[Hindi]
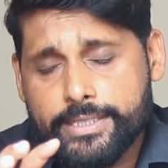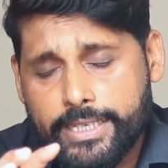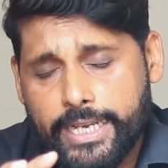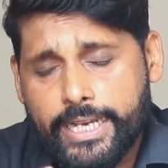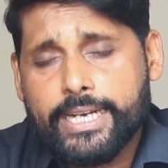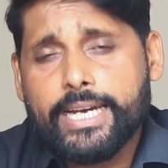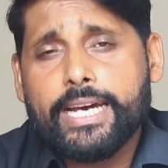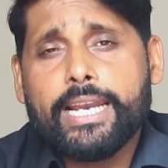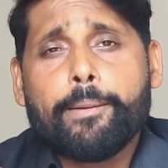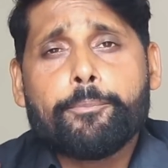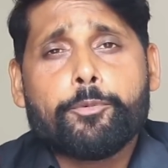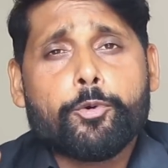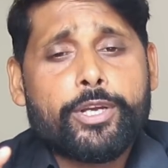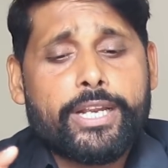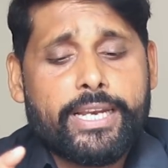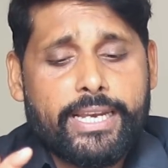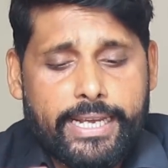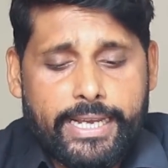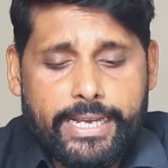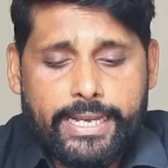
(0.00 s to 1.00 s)
देखकर
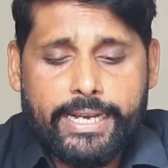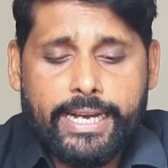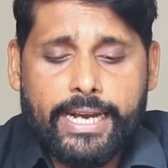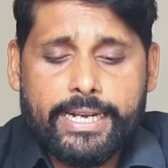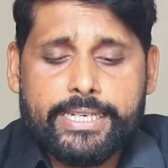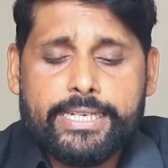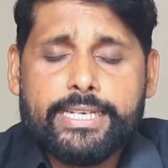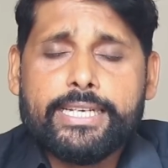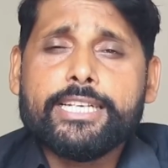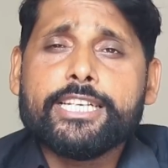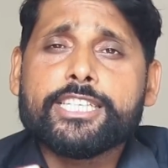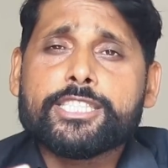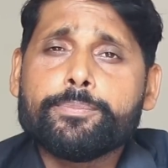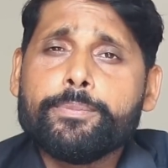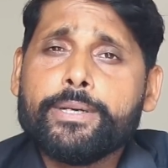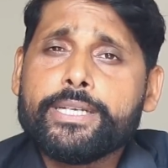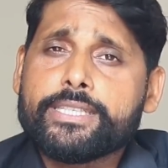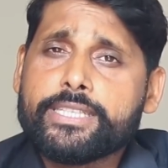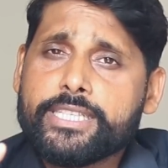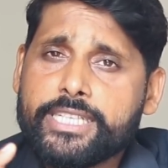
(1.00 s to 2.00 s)
आपको ये लगेगा कि
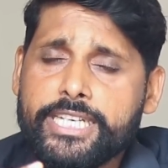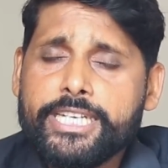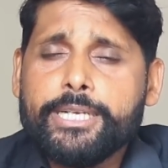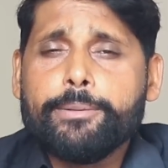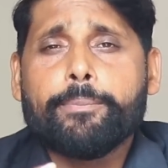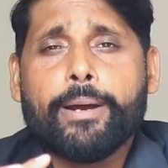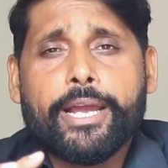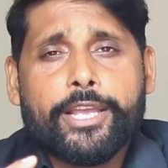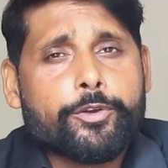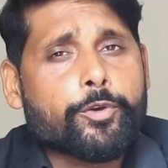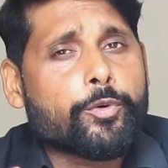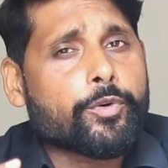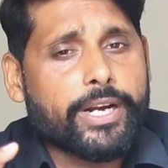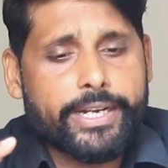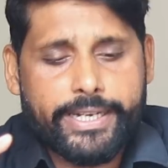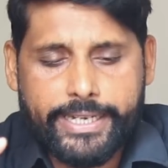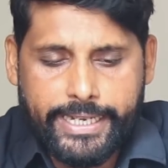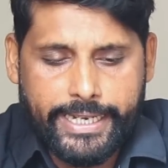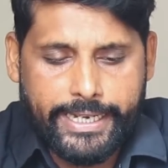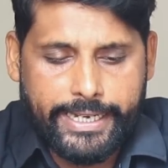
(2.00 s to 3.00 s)
इसमें तीन बाइकों
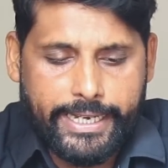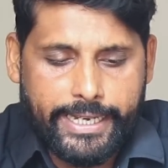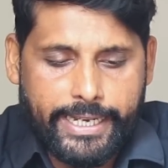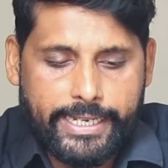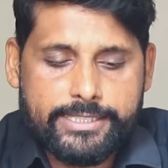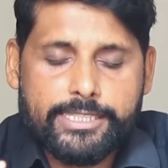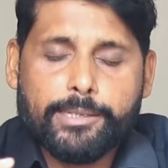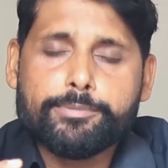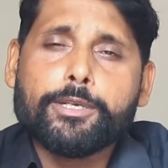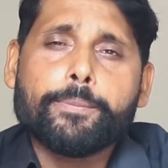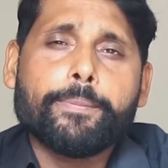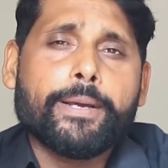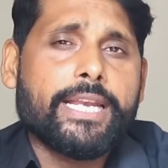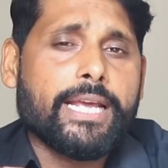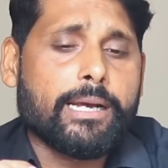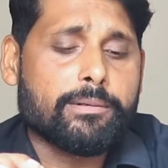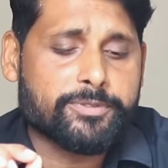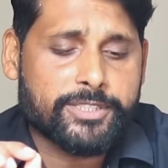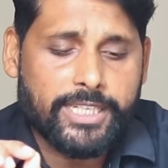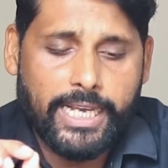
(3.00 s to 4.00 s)
का डीएनए है सबसे
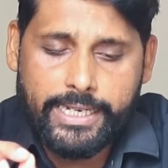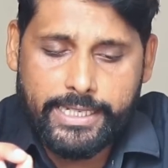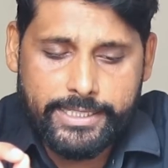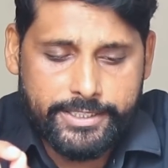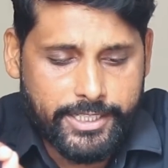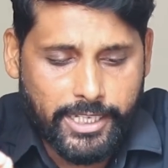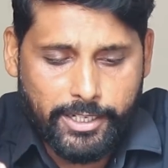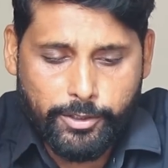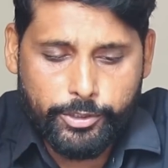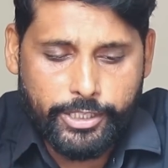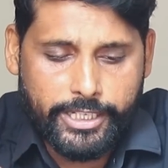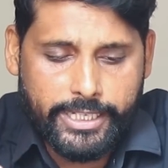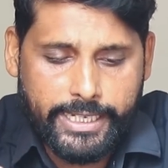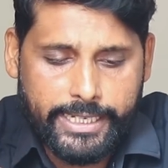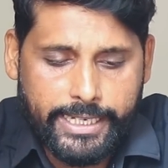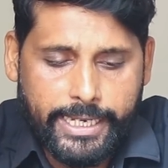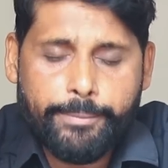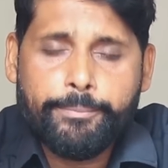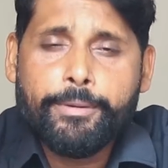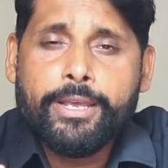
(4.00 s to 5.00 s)
पहले आप साइलेंसर को
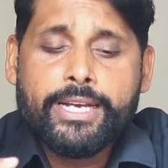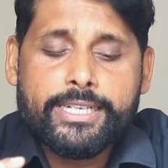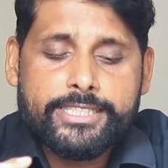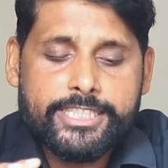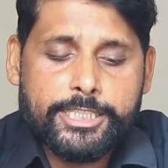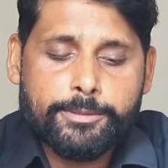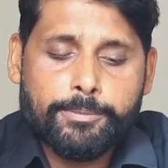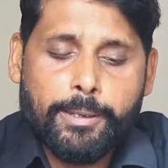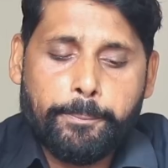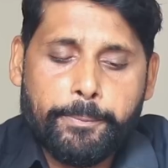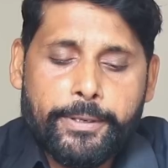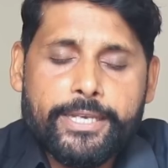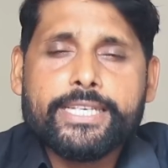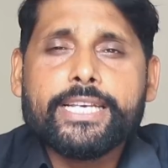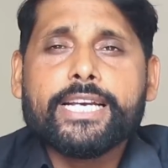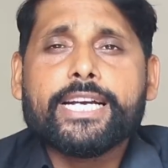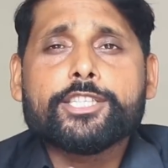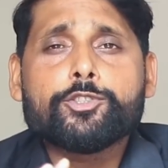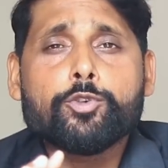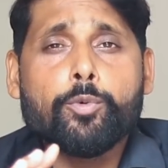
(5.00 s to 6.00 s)
देखेंगे जिसमें
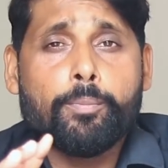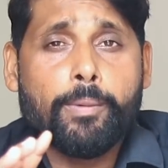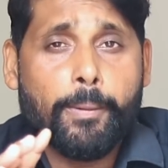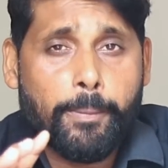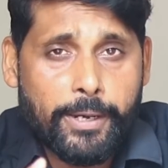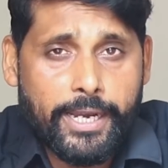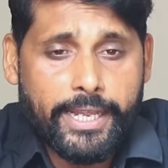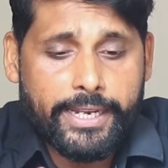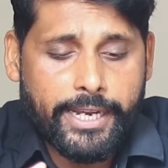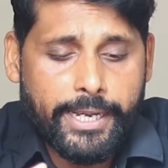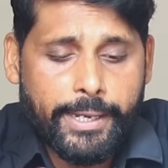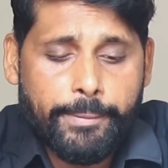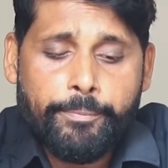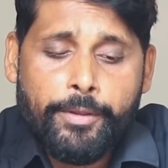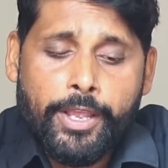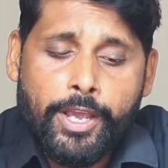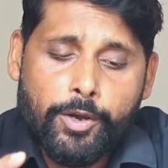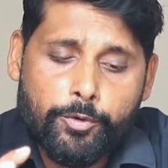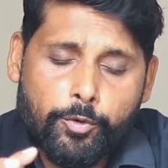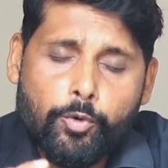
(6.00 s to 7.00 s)
पीछे का जो मफलर है
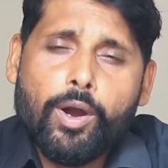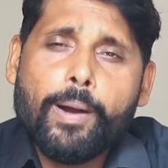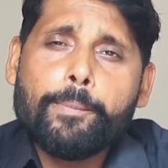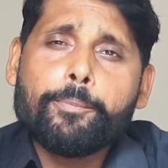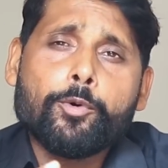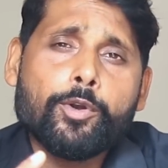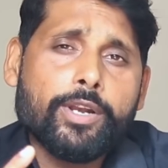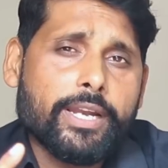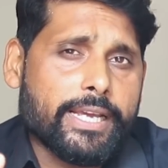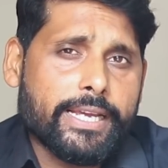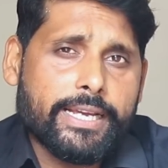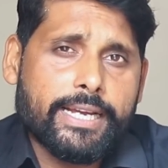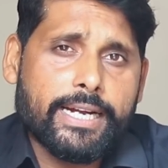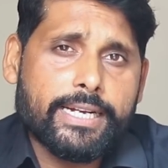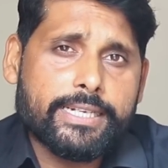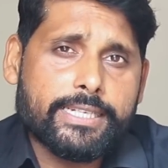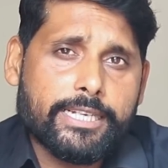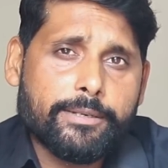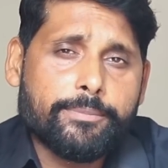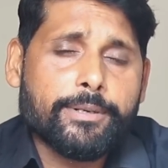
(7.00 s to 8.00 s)
वो आपको
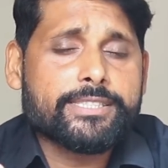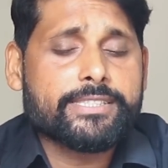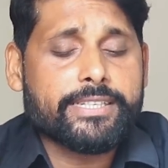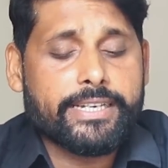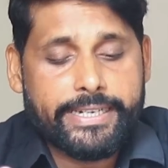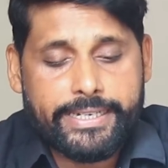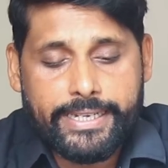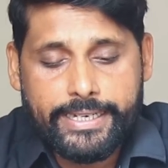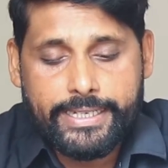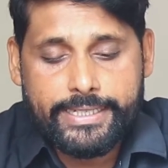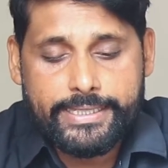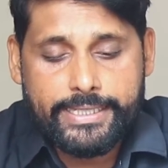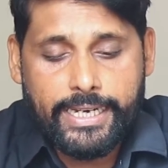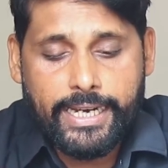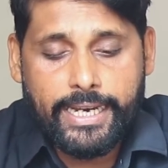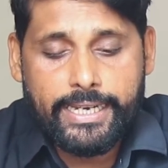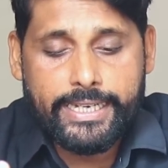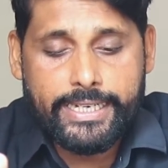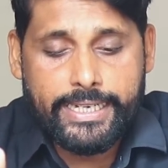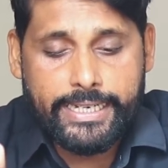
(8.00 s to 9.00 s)
लगेगा टीवीएस रेडर की
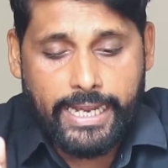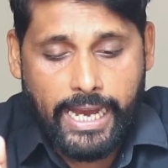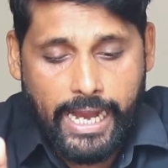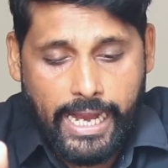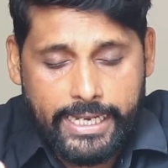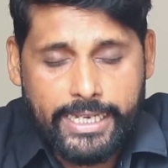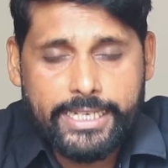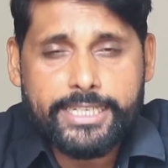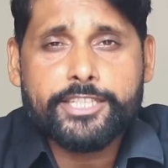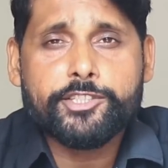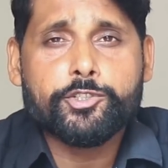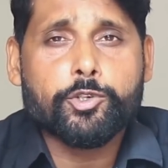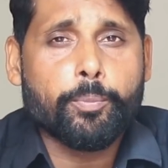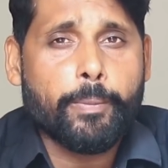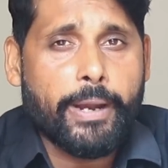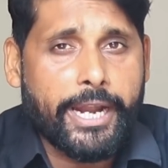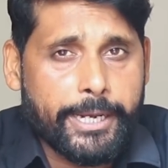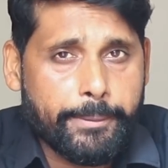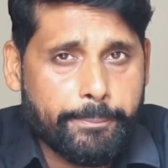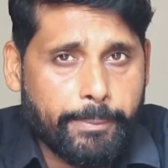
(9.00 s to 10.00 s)
तरह लेकिन आगे की जो
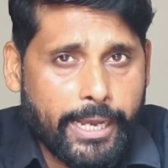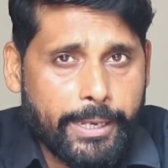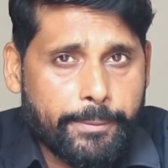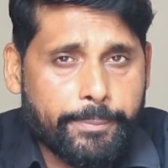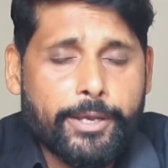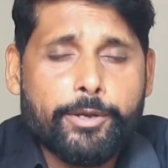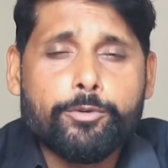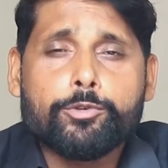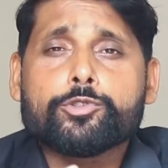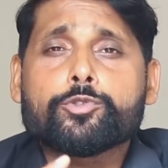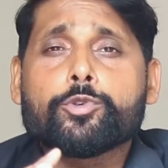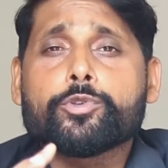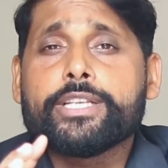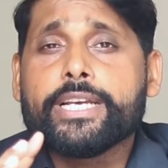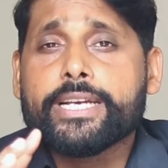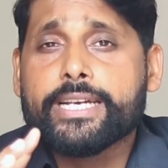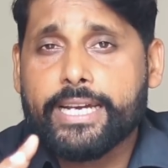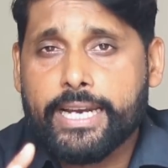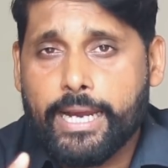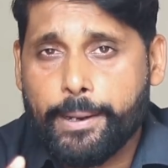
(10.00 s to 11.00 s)
बैंड पाइप है उसको
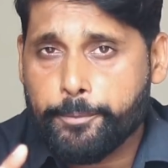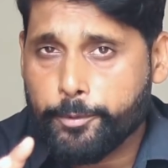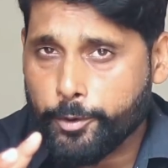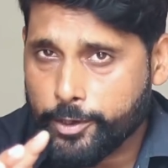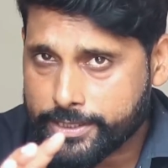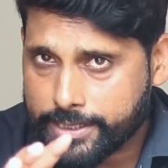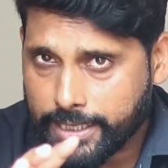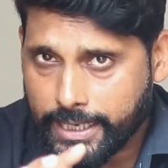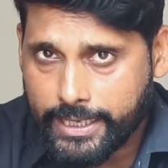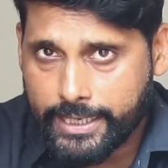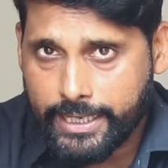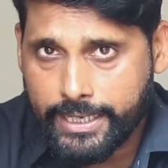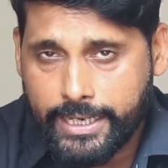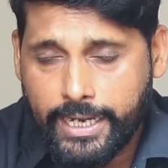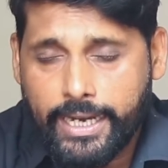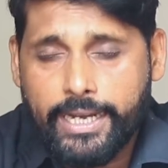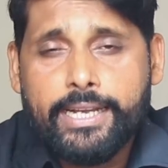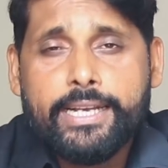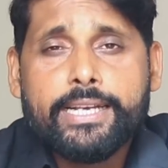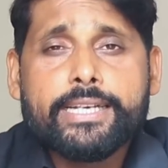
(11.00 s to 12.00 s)
देखकर आपको ऐसा
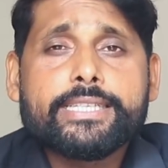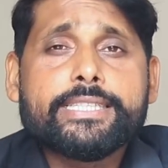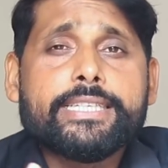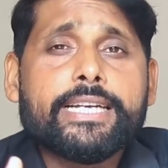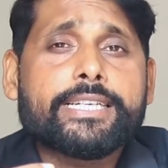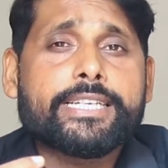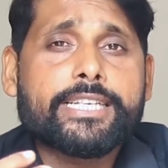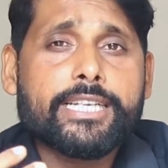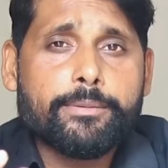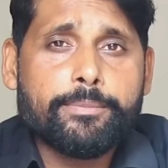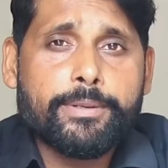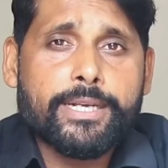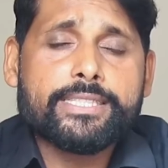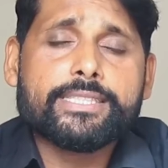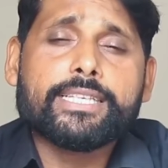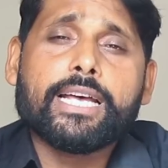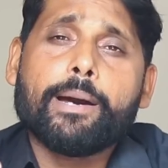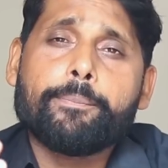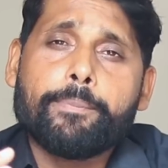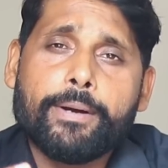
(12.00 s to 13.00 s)
लगेगा कि ये टी टी
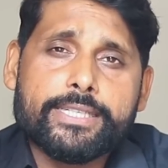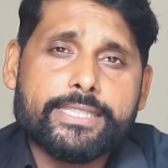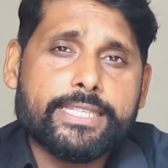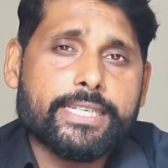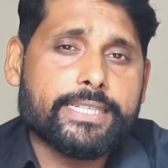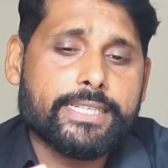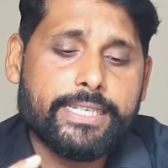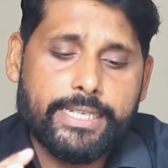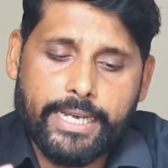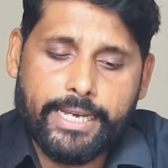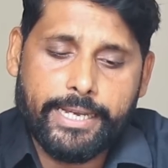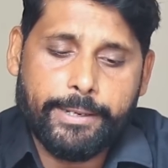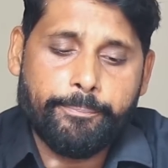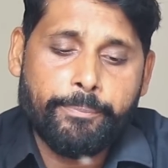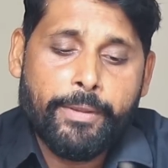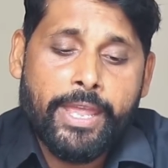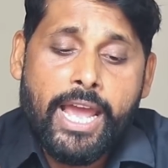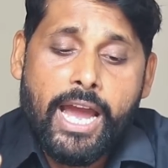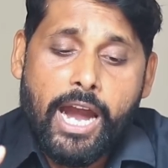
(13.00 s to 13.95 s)
अपाचे की है